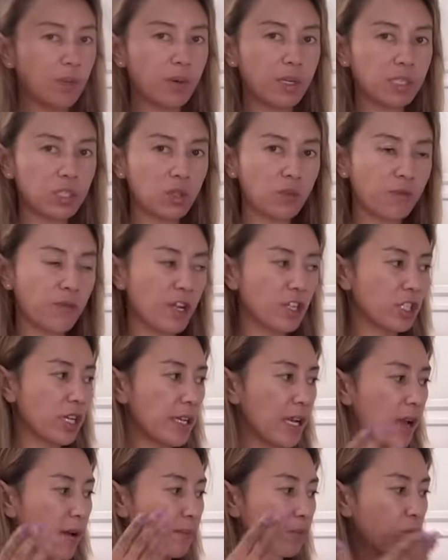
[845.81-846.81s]
If you want to
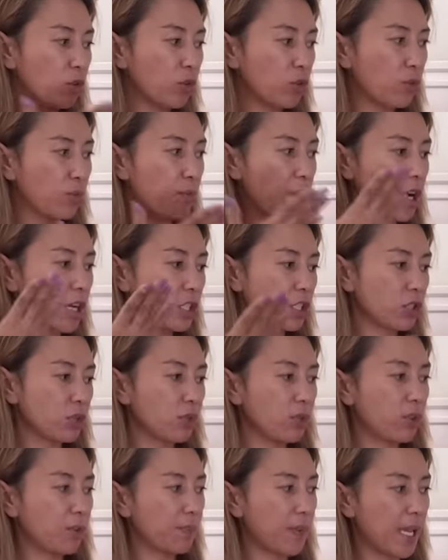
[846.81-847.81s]
freshen up, toothbrush,
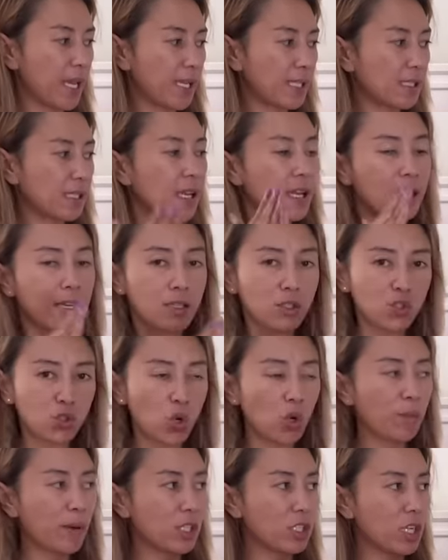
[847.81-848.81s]
toothpaste,
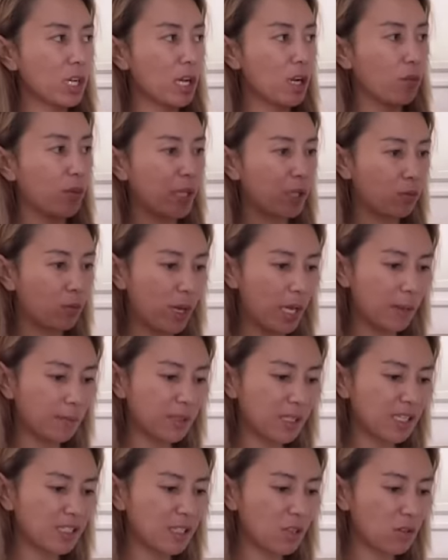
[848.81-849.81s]
soap at saka wet wipes.
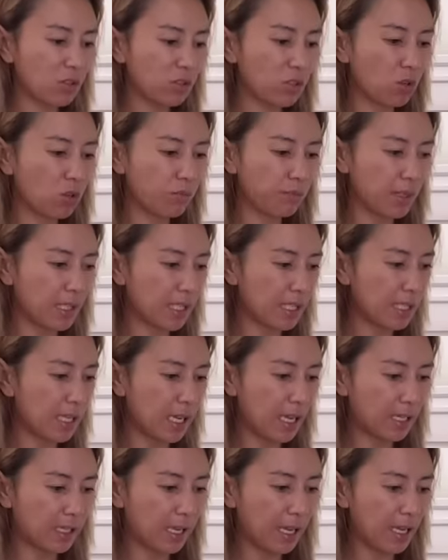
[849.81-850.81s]
Kasi yung soap
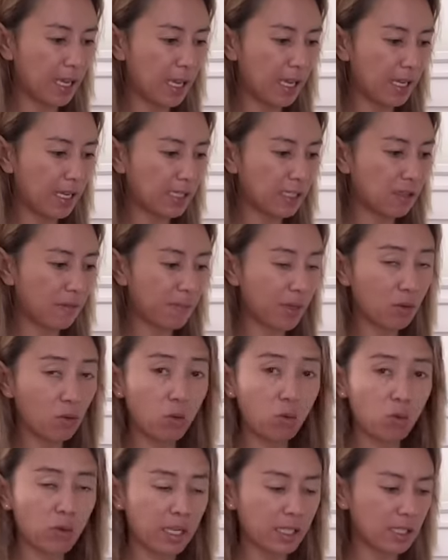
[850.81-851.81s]
minsan kailangan sa
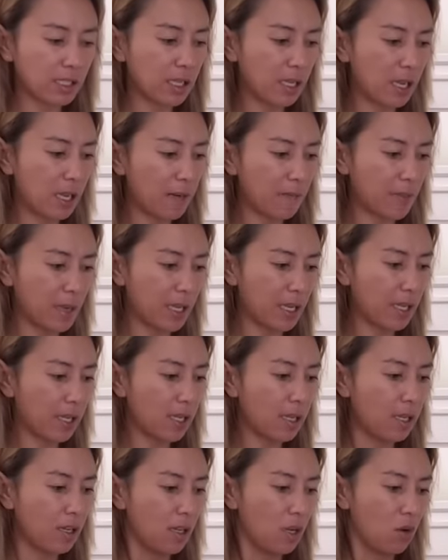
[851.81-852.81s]
paghuhugas ng
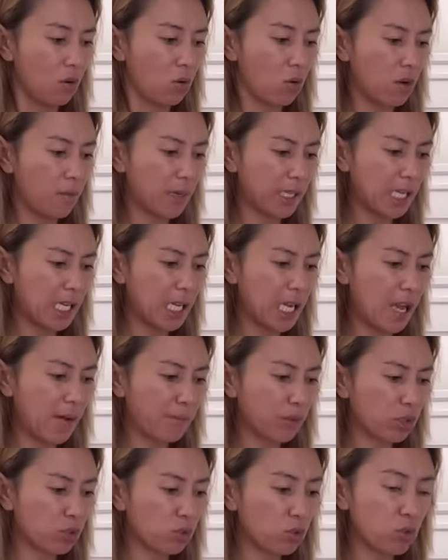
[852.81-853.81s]
kamay or
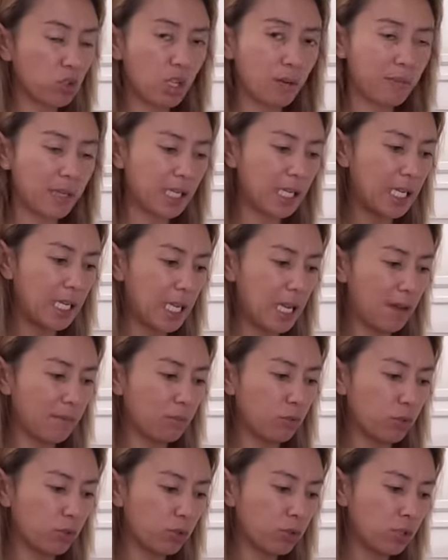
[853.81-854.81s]
maghilamos. Gusto niya
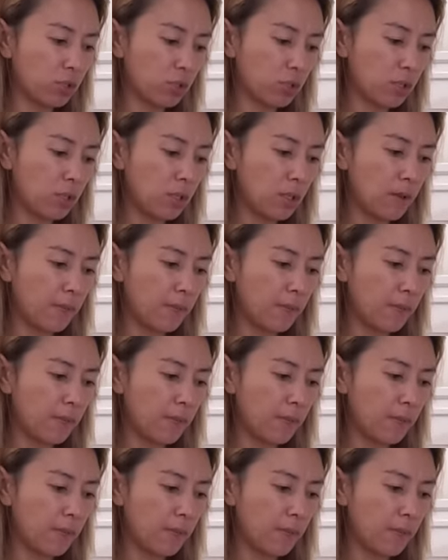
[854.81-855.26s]
maghilamos.